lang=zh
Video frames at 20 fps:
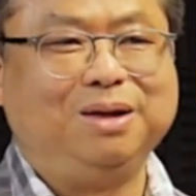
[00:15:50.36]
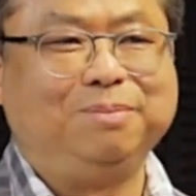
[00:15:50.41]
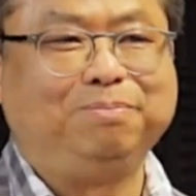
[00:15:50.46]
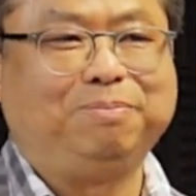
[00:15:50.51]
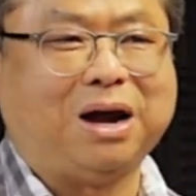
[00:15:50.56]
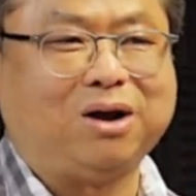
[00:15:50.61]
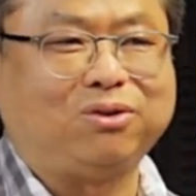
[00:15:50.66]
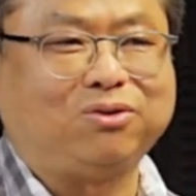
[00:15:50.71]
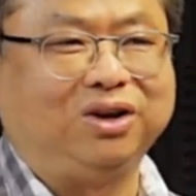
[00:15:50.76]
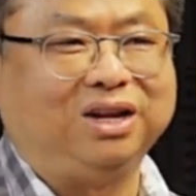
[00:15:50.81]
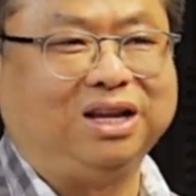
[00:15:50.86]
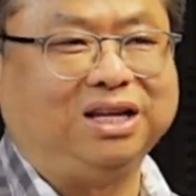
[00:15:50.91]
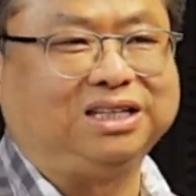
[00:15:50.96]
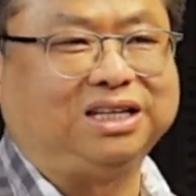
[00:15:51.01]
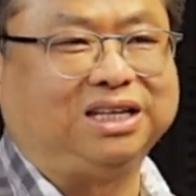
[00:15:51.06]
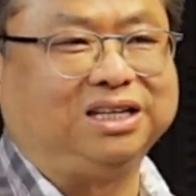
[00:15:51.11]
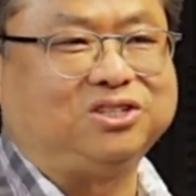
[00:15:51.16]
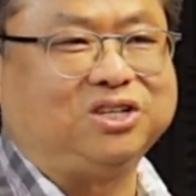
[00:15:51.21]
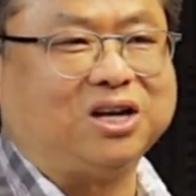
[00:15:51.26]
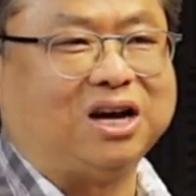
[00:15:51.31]
包括了一
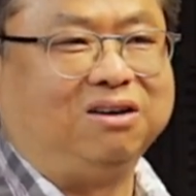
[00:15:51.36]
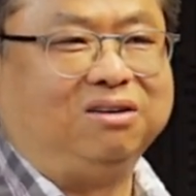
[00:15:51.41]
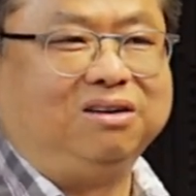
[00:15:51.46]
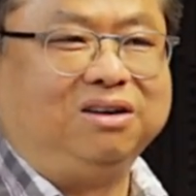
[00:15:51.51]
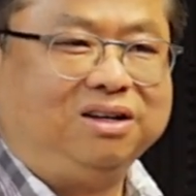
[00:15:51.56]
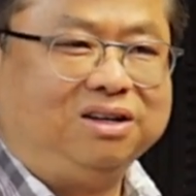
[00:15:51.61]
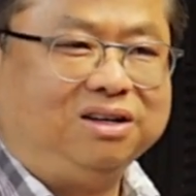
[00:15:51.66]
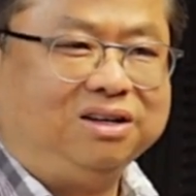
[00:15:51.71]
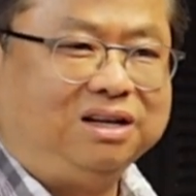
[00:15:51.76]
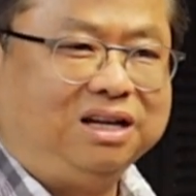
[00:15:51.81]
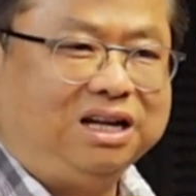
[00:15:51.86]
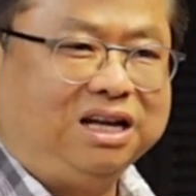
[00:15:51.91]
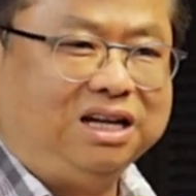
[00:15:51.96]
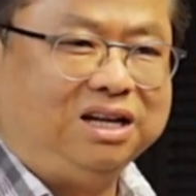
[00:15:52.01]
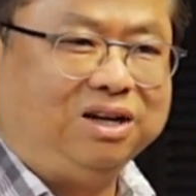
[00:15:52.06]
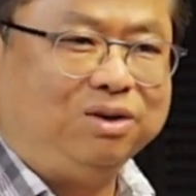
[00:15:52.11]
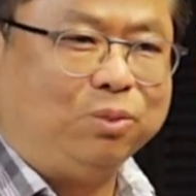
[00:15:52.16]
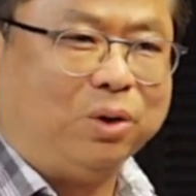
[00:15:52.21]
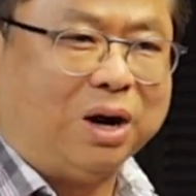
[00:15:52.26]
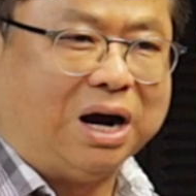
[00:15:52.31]
个叫
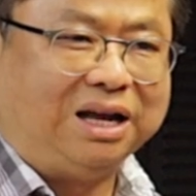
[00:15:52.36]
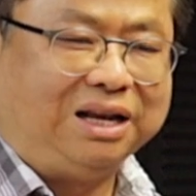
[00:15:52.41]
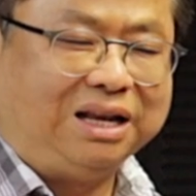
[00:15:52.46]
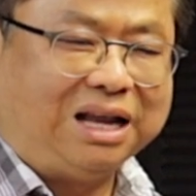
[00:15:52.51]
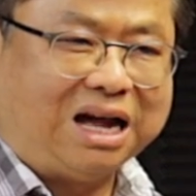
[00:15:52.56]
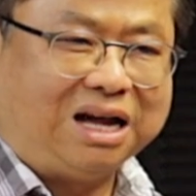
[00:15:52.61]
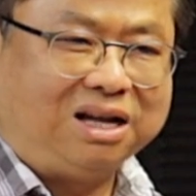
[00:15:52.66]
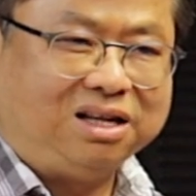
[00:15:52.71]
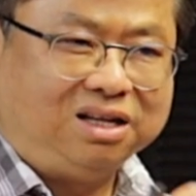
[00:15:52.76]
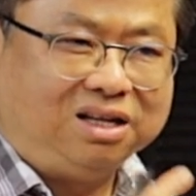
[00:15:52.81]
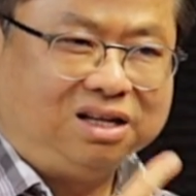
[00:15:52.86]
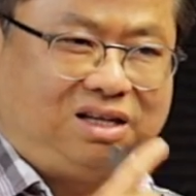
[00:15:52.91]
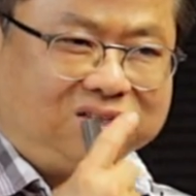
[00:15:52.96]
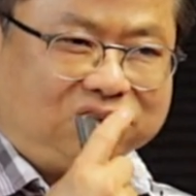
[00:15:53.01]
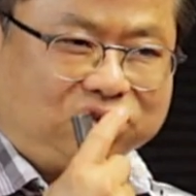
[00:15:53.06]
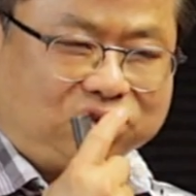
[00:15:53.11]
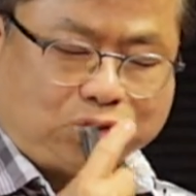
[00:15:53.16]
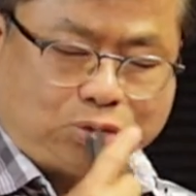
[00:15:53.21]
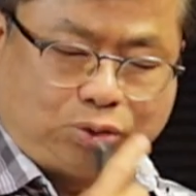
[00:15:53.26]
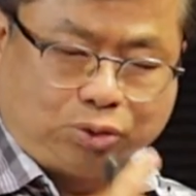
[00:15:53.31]
内瓦拉
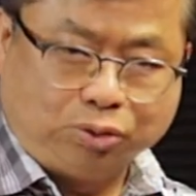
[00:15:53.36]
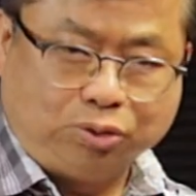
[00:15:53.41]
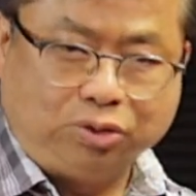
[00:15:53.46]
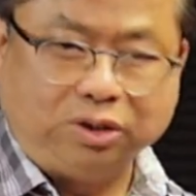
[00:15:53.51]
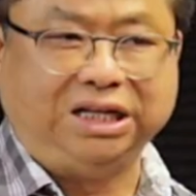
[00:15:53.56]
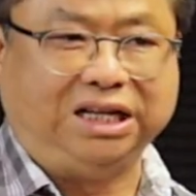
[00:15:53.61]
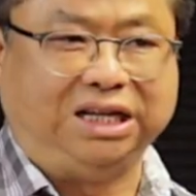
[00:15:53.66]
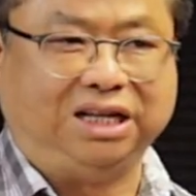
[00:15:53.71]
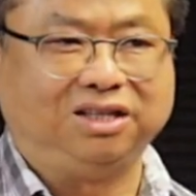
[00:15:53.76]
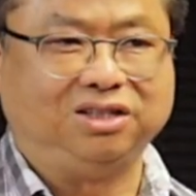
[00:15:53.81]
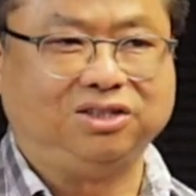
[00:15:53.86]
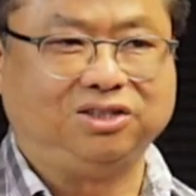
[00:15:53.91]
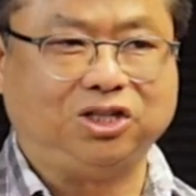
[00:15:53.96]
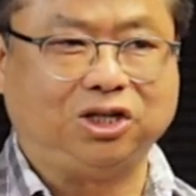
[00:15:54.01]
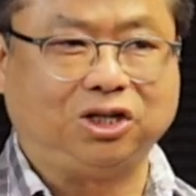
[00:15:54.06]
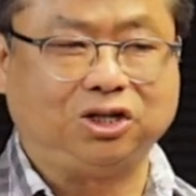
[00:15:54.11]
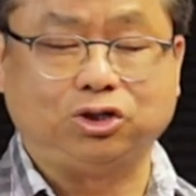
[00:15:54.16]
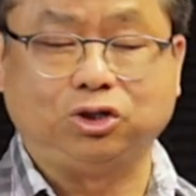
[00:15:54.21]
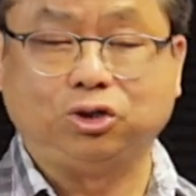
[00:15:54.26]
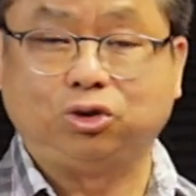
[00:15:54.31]
处理，
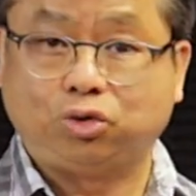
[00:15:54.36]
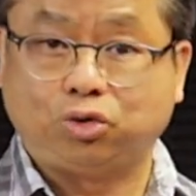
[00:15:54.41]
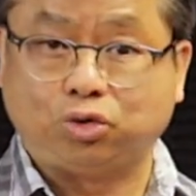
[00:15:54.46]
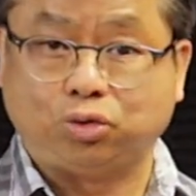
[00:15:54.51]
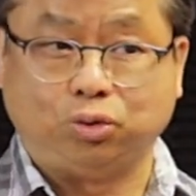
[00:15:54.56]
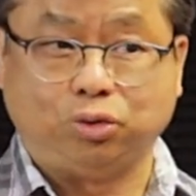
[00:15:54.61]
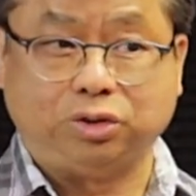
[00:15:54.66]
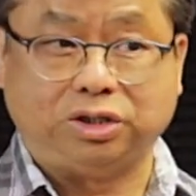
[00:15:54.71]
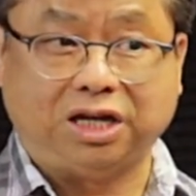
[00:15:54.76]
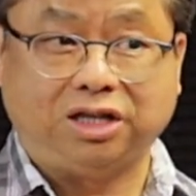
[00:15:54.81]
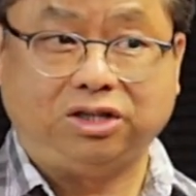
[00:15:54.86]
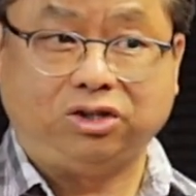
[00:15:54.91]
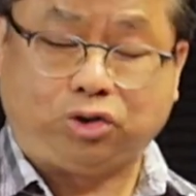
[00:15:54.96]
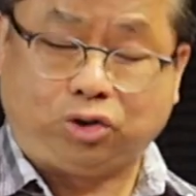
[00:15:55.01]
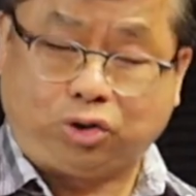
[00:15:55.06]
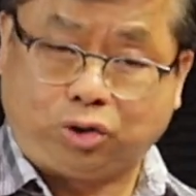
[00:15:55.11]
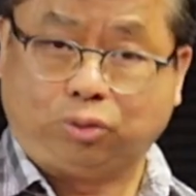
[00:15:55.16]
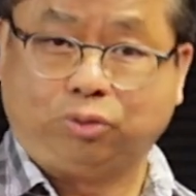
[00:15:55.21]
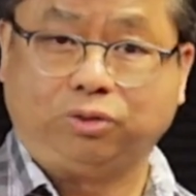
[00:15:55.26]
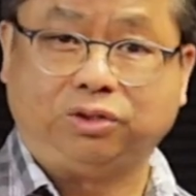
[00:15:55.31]
这个是主前
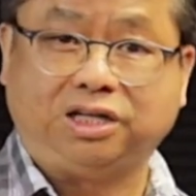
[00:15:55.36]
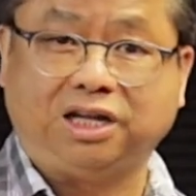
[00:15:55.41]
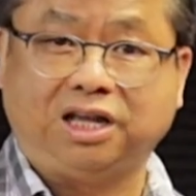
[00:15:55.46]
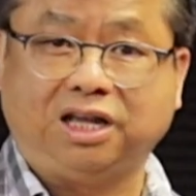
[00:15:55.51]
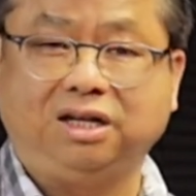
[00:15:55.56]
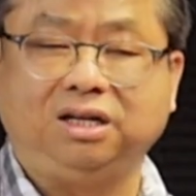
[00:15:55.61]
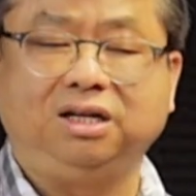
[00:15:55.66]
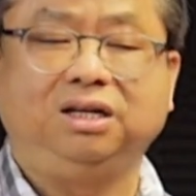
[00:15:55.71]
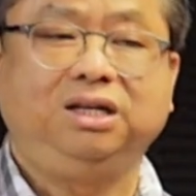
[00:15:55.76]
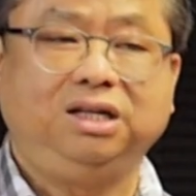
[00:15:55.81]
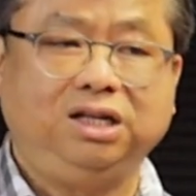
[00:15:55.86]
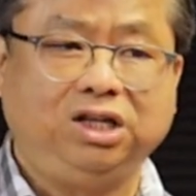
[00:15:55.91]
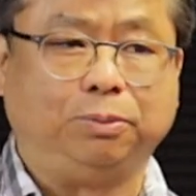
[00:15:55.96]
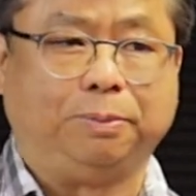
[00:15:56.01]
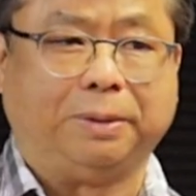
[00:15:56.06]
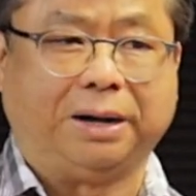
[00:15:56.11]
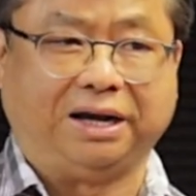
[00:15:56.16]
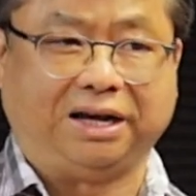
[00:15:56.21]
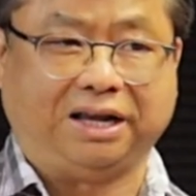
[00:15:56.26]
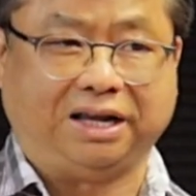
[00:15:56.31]
九千六
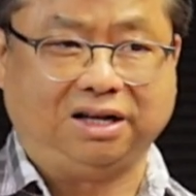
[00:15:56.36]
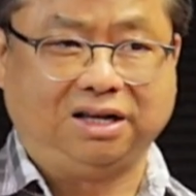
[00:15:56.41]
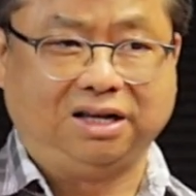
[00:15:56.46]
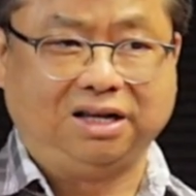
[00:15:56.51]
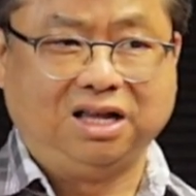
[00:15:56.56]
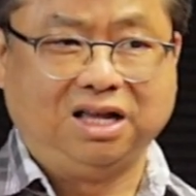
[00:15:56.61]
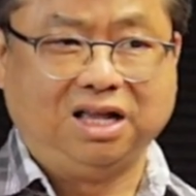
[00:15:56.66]
百年，